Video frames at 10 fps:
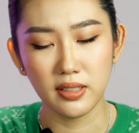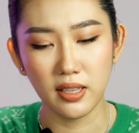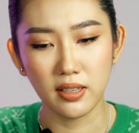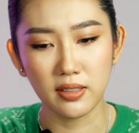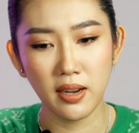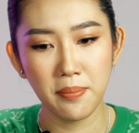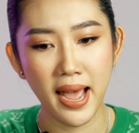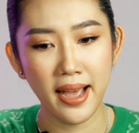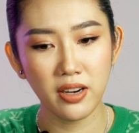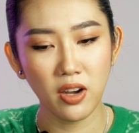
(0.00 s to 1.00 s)
tại thực ra
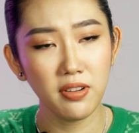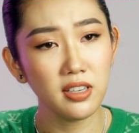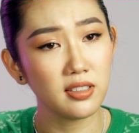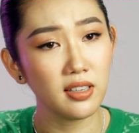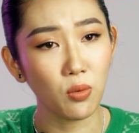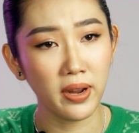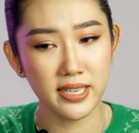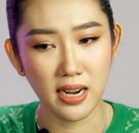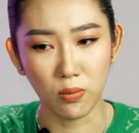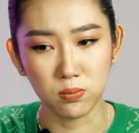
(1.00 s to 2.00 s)
ba đối với ngân rất là quan
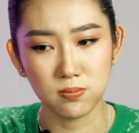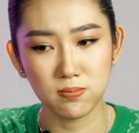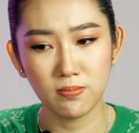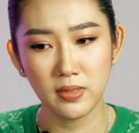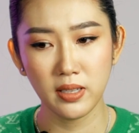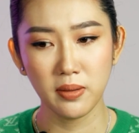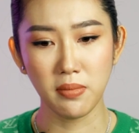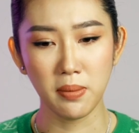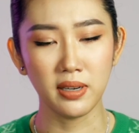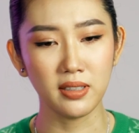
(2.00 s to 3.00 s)
trọng
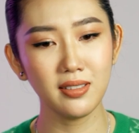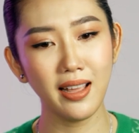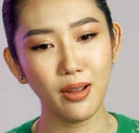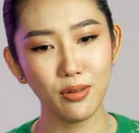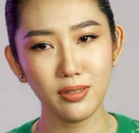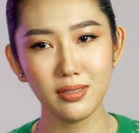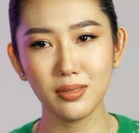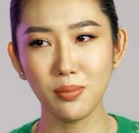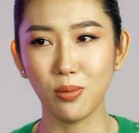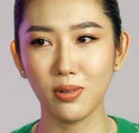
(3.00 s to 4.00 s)
mà mình cứ theo
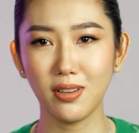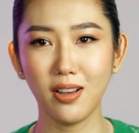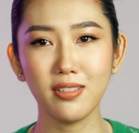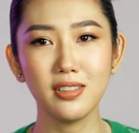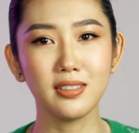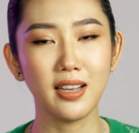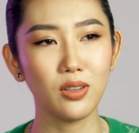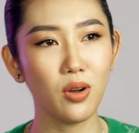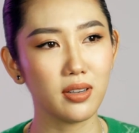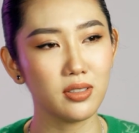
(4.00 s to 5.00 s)
một con đường
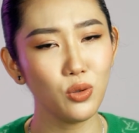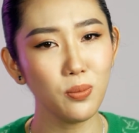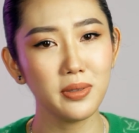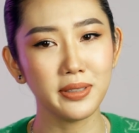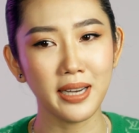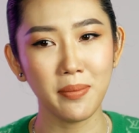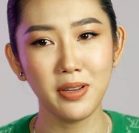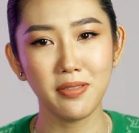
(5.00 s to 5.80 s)
nghệ thuật suốt 10 năm